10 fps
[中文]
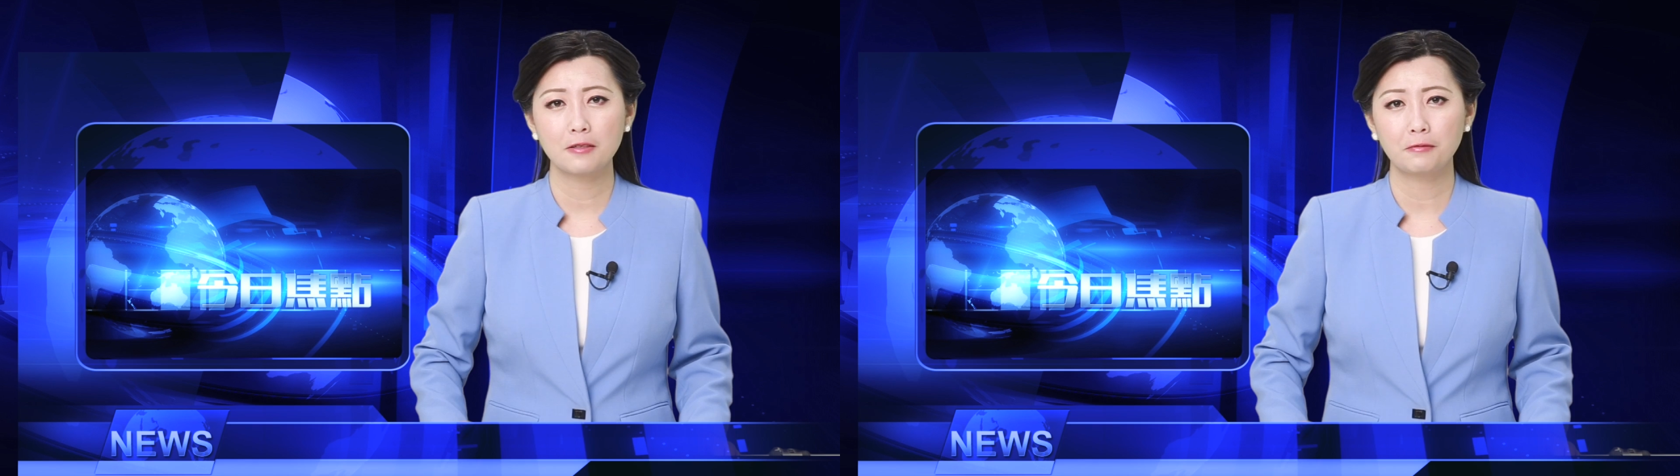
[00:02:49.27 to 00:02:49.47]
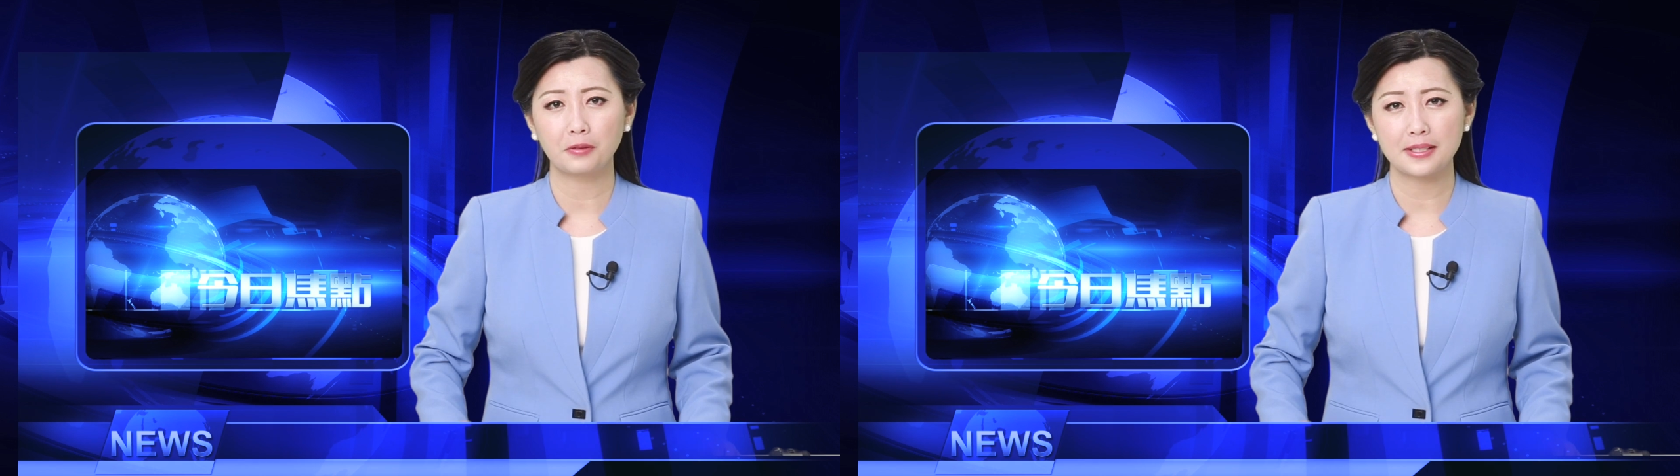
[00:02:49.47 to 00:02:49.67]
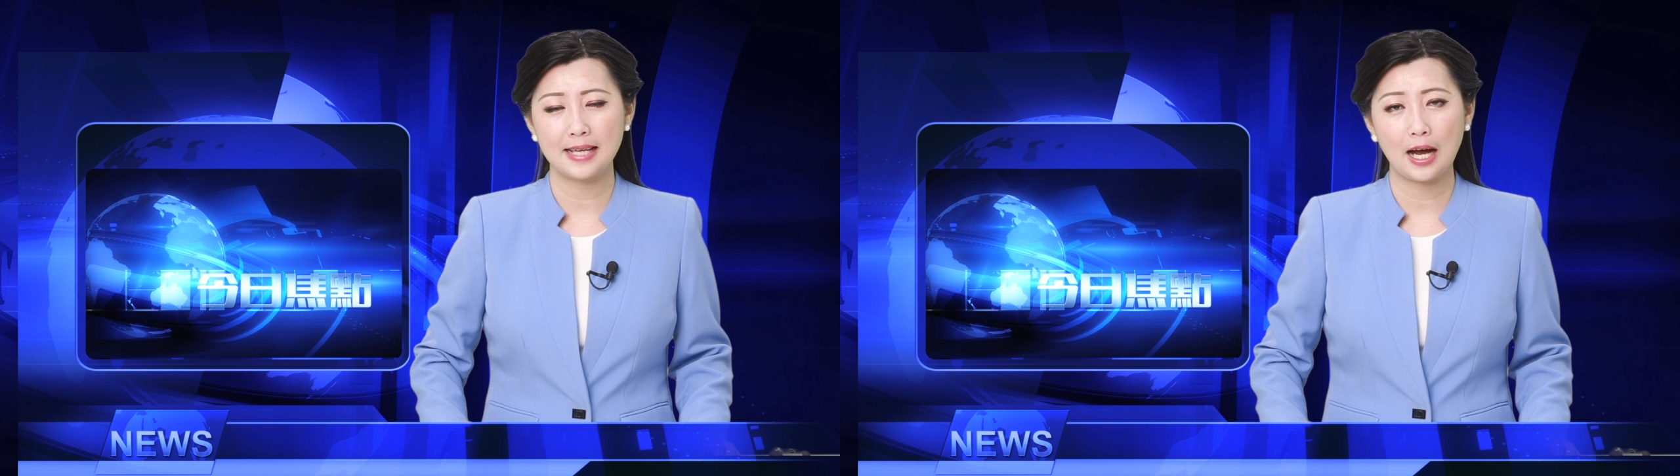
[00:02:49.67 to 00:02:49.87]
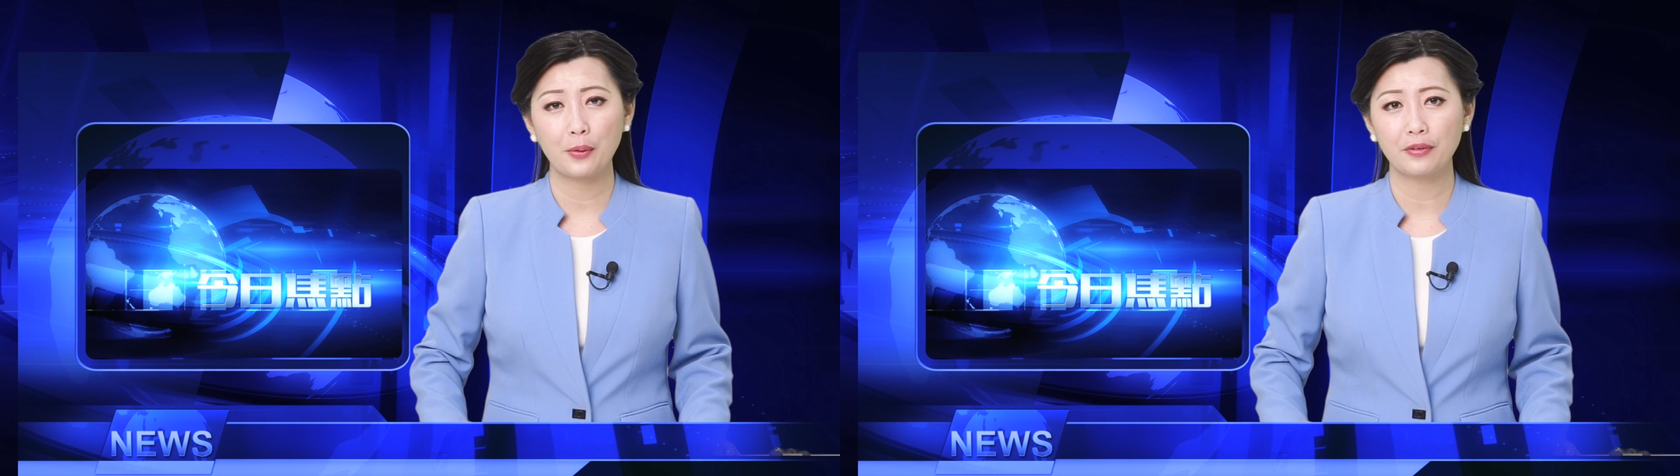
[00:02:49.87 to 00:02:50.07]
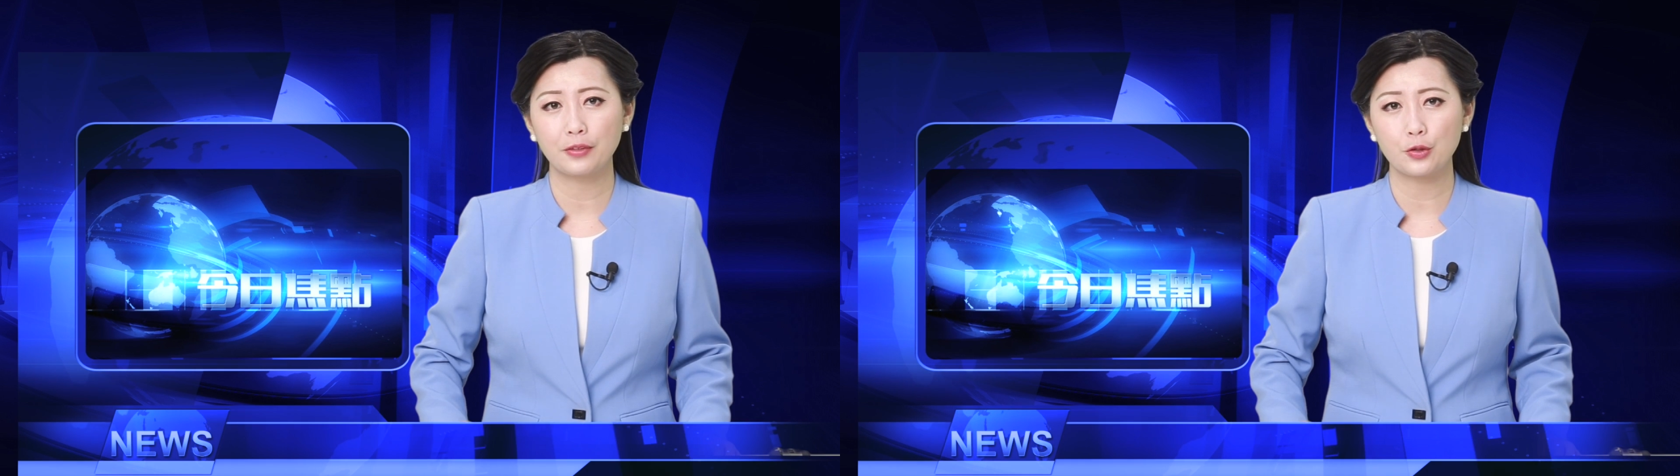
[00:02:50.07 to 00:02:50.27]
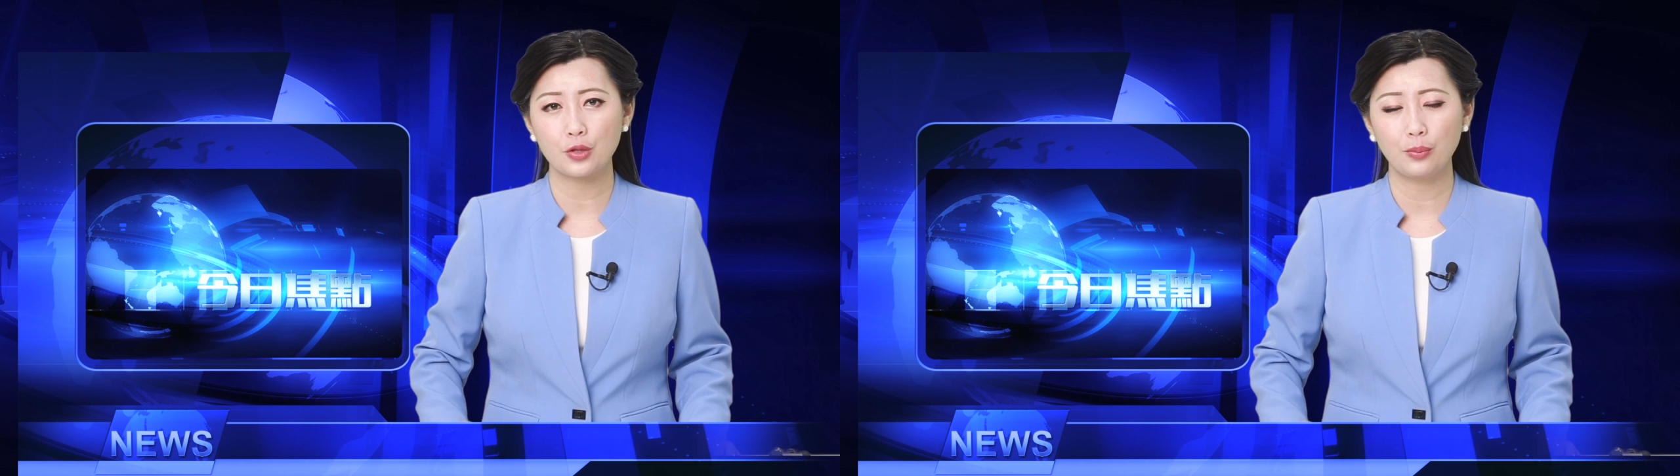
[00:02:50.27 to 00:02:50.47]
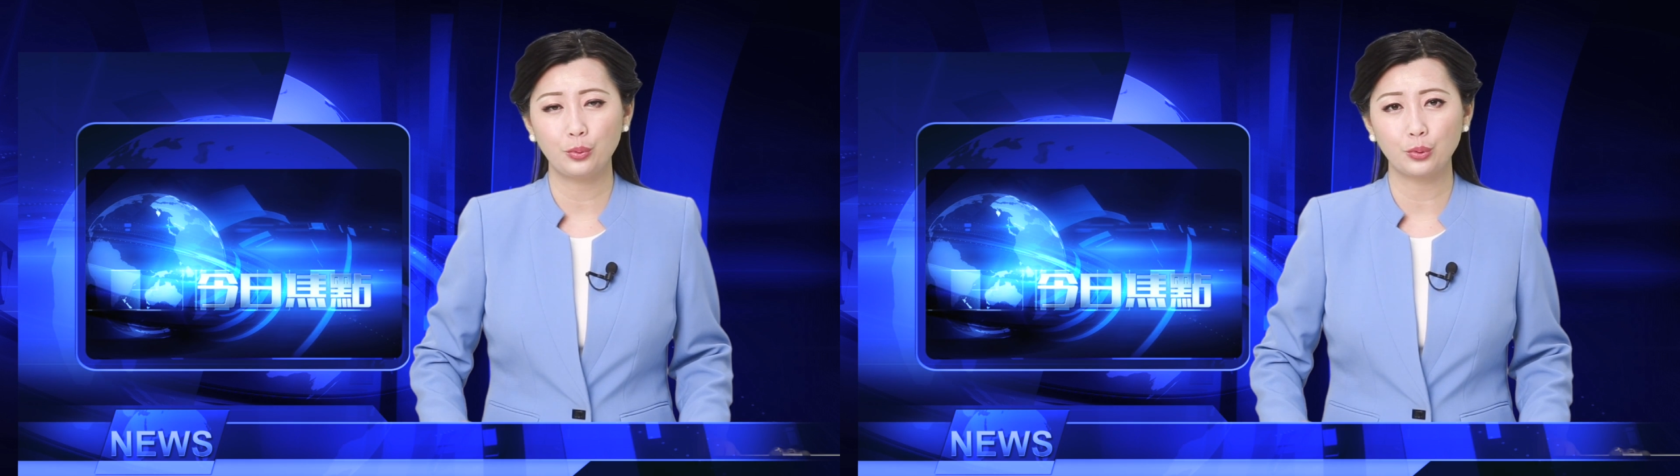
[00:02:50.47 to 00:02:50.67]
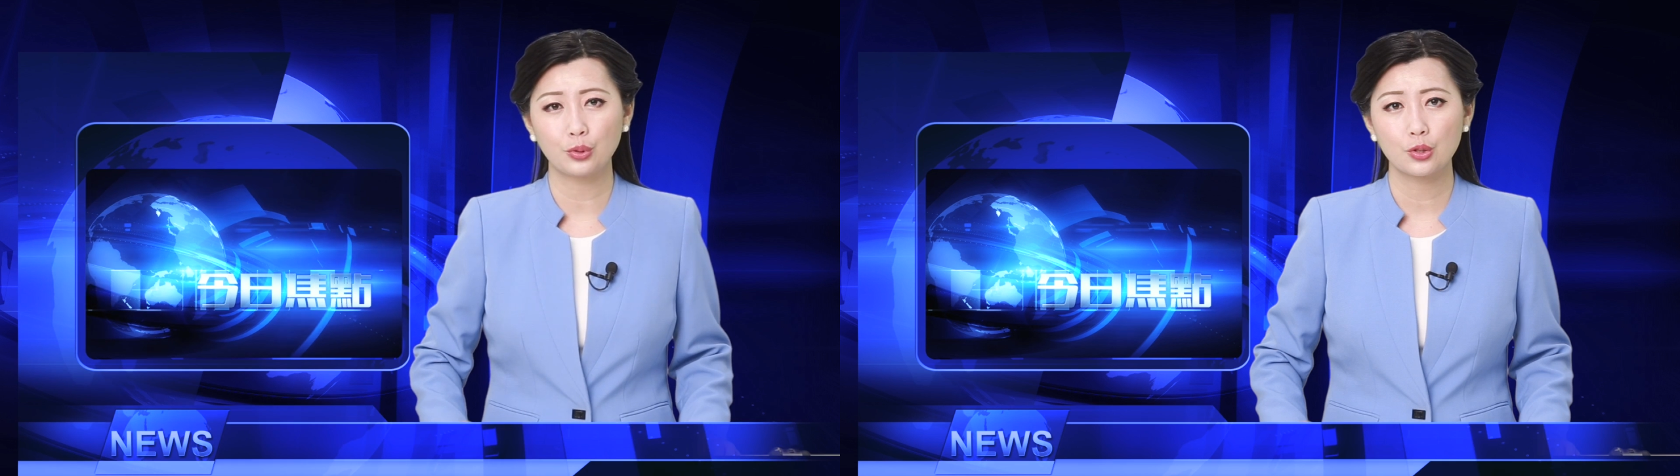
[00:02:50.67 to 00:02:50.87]
政府在二月份宣
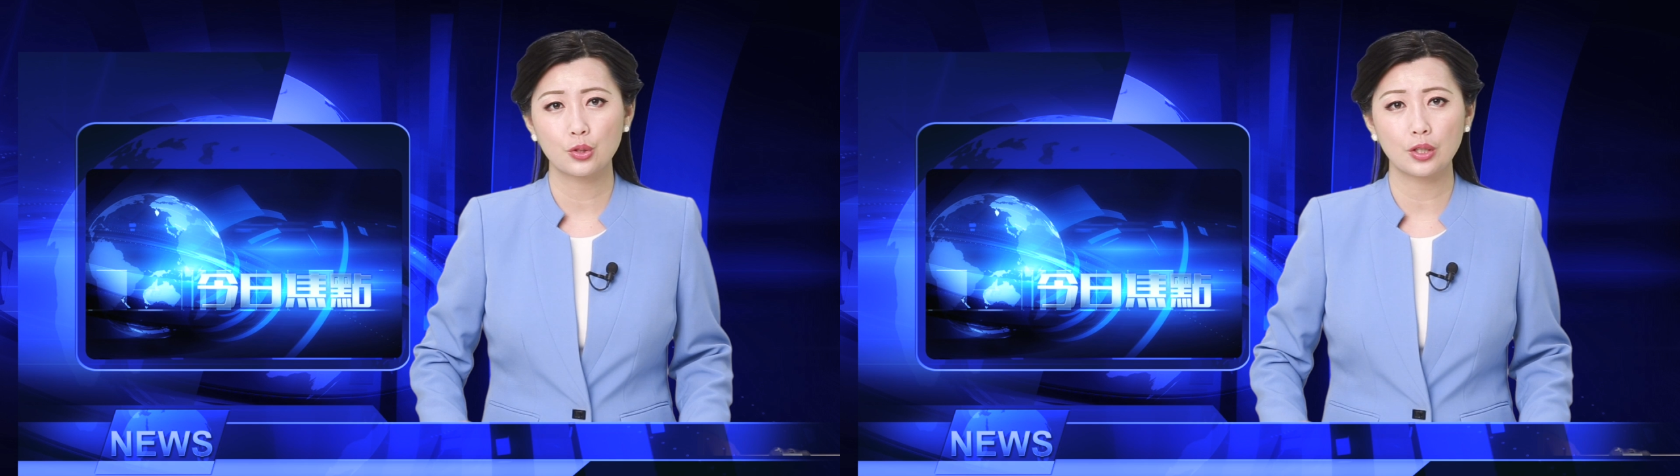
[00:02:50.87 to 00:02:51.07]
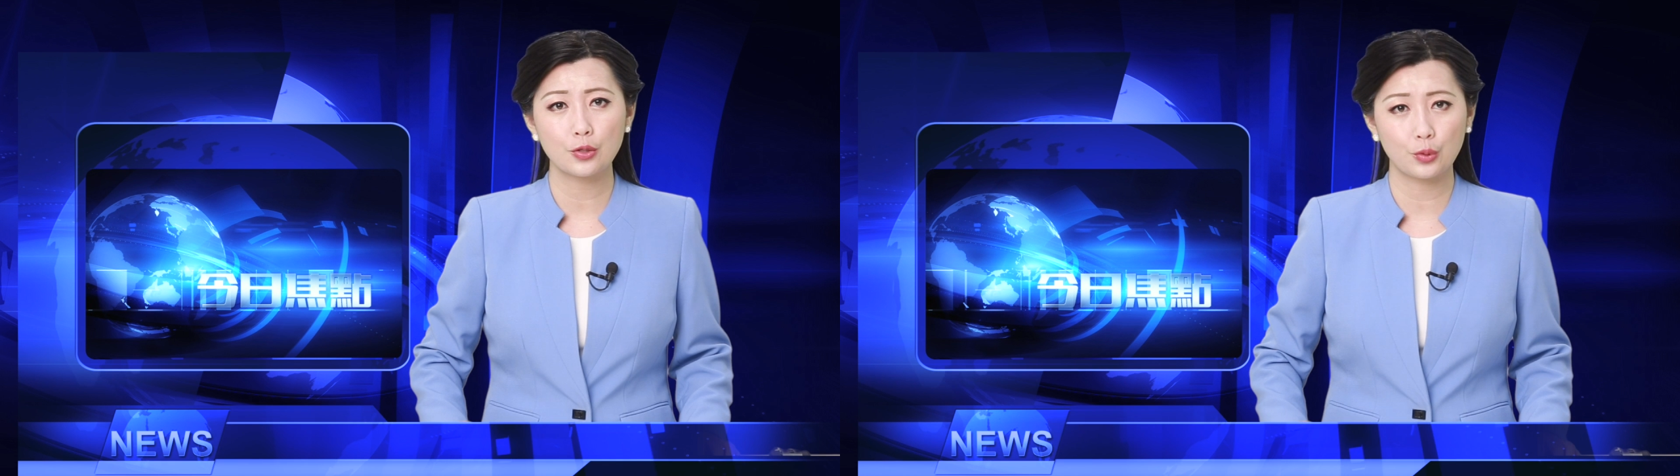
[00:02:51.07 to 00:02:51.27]
布说，